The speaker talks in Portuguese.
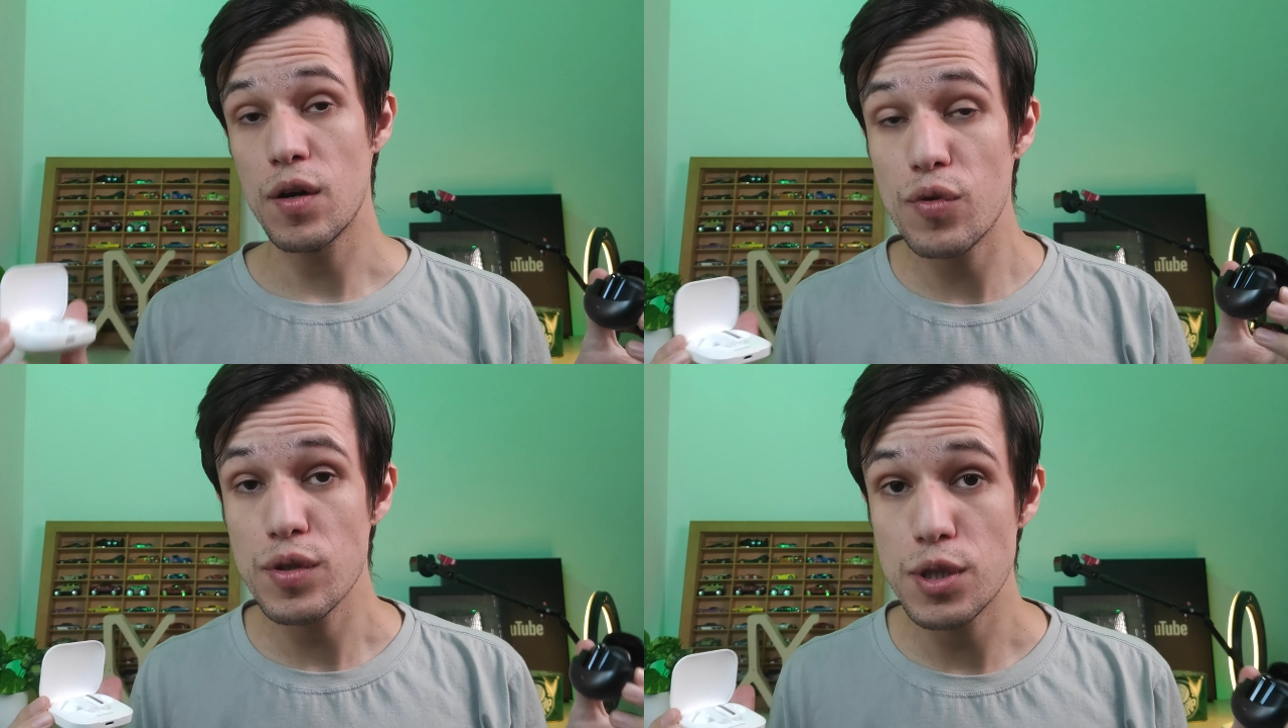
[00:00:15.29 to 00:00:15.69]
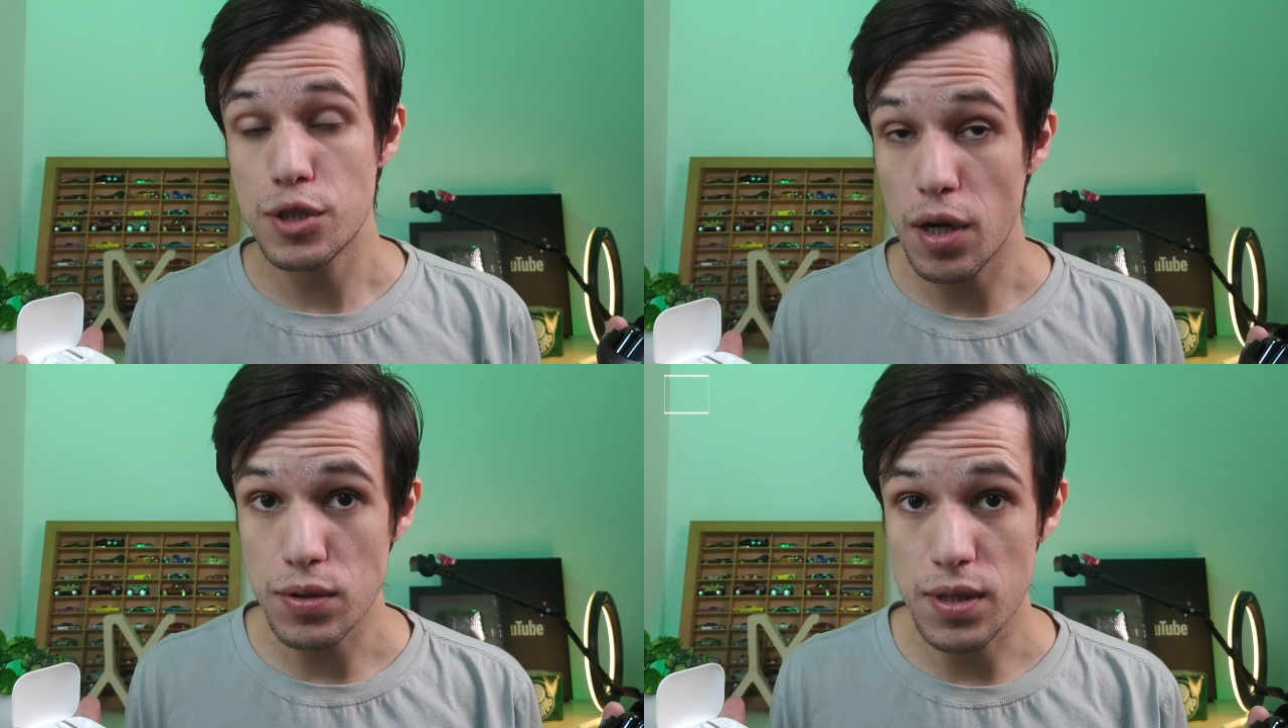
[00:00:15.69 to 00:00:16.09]
eu vou
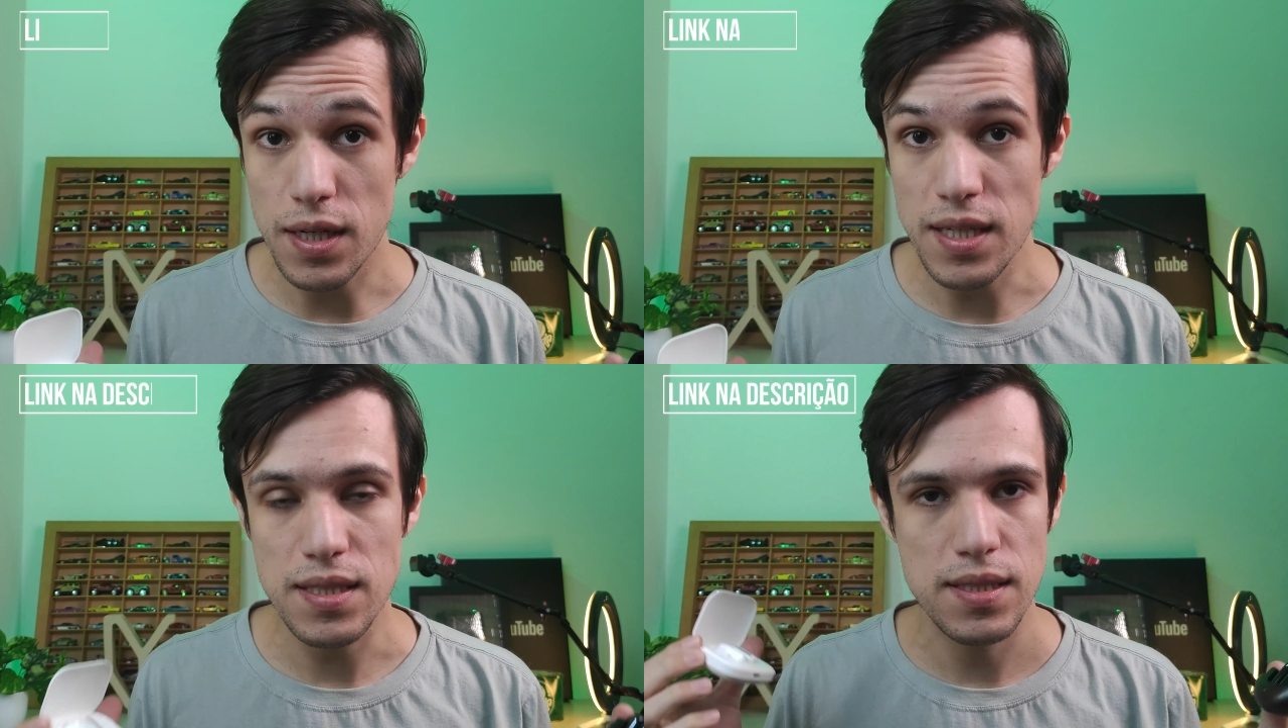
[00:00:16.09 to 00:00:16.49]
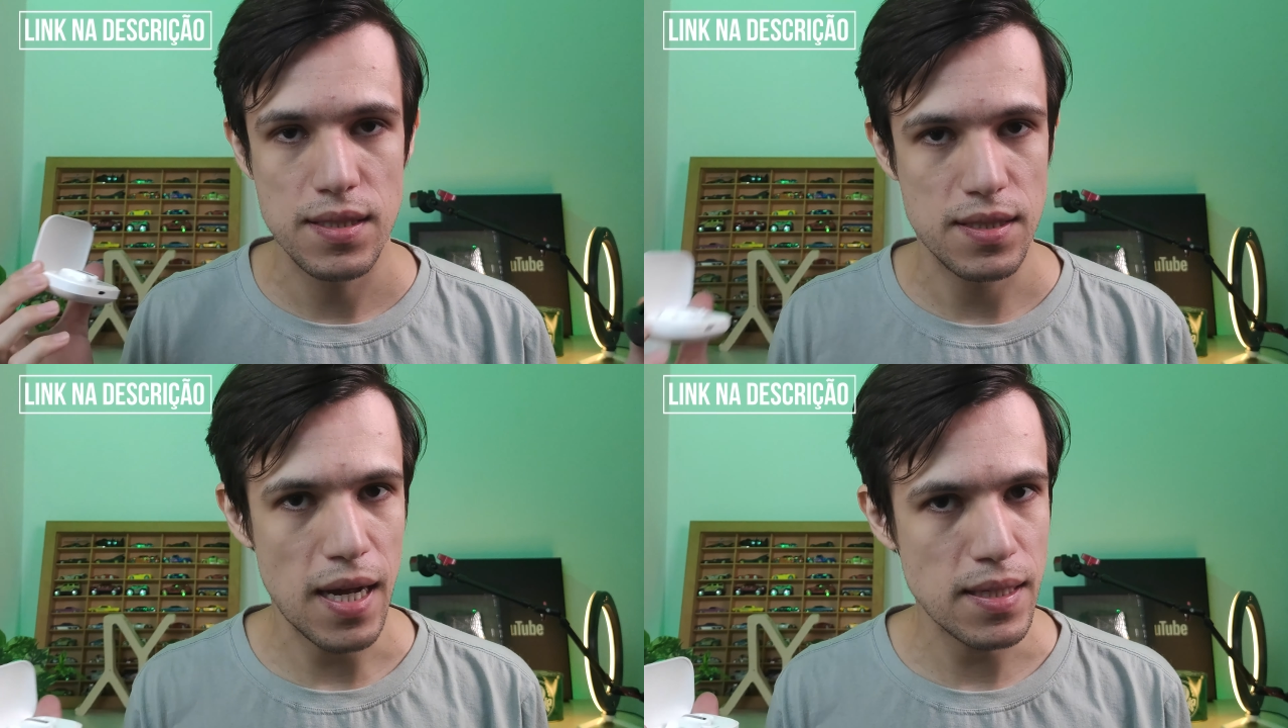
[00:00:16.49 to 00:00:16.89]
deixar os links
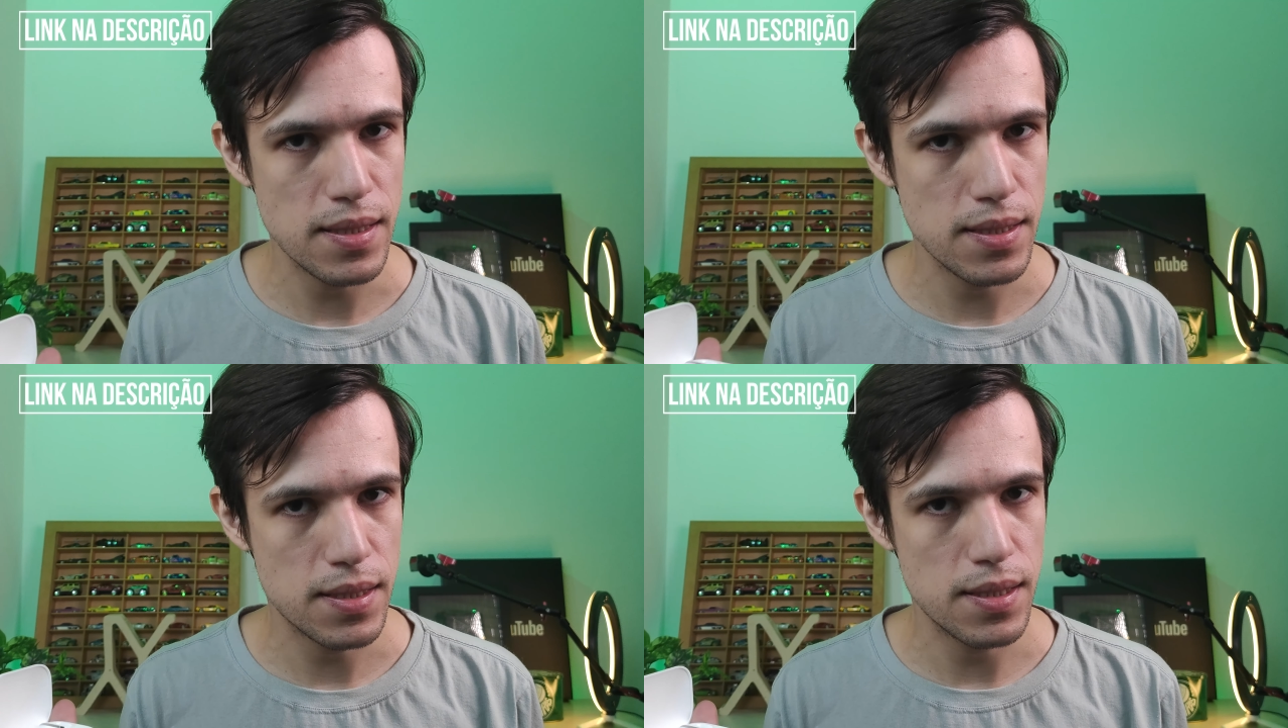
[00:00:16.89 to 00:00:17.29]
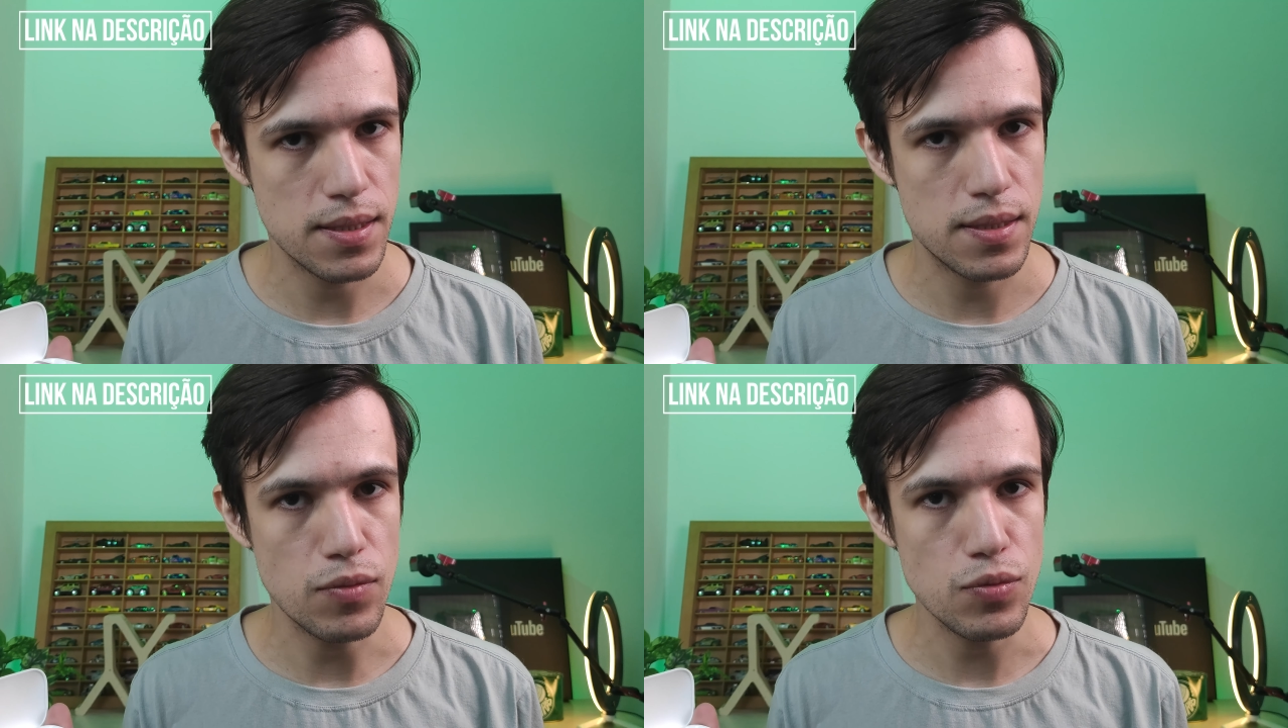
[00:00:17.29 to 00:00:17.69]
na
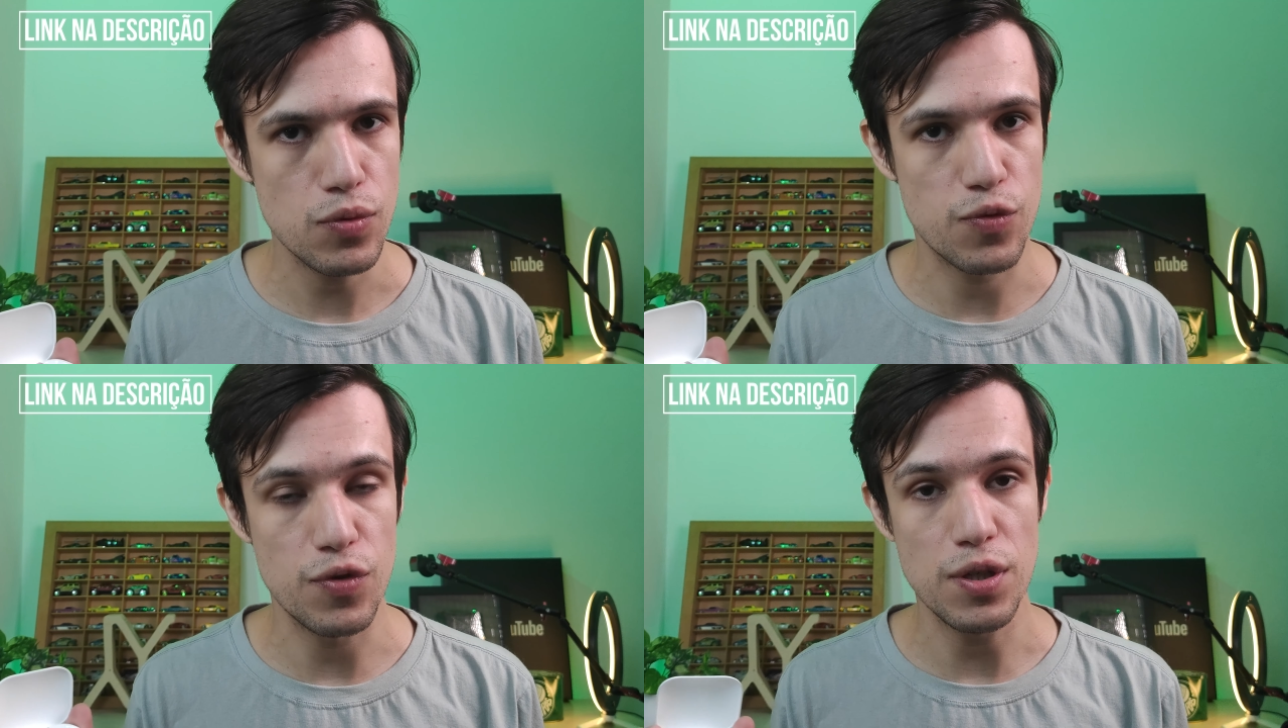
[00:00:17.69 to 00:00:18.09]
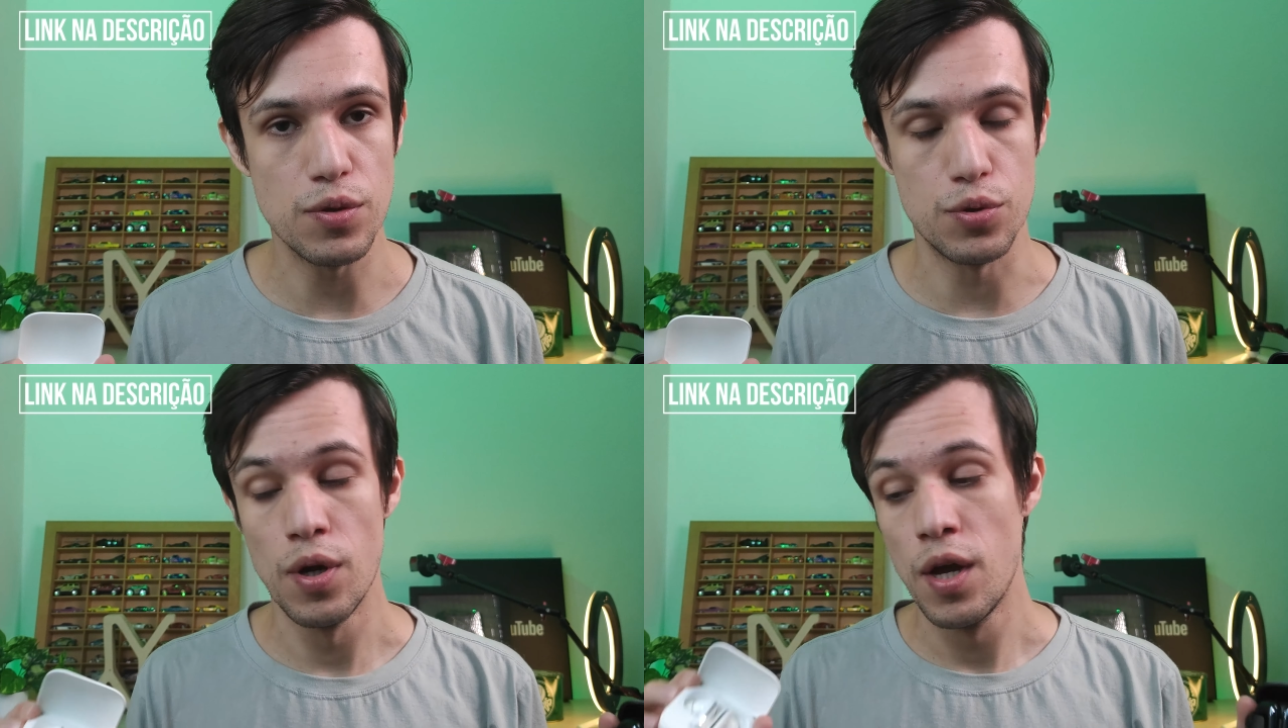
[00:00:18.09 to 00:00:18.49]
descrição do
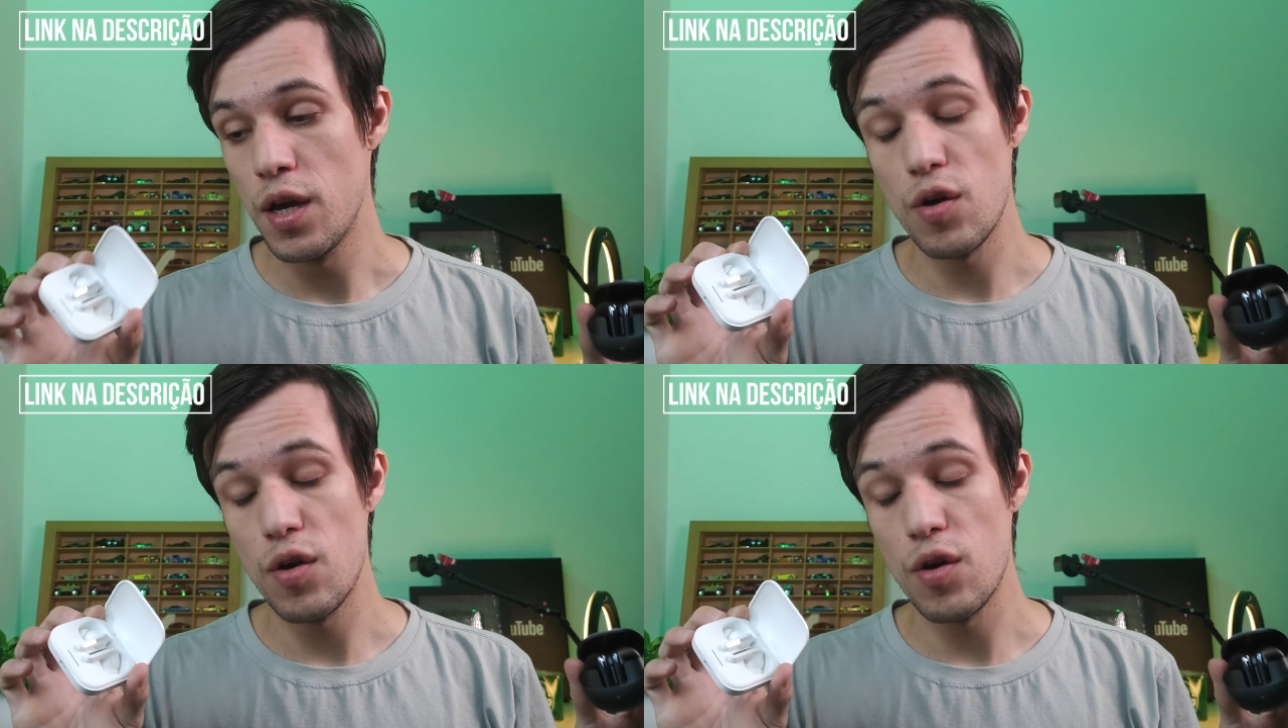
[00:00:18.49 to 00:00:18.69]
vídeo.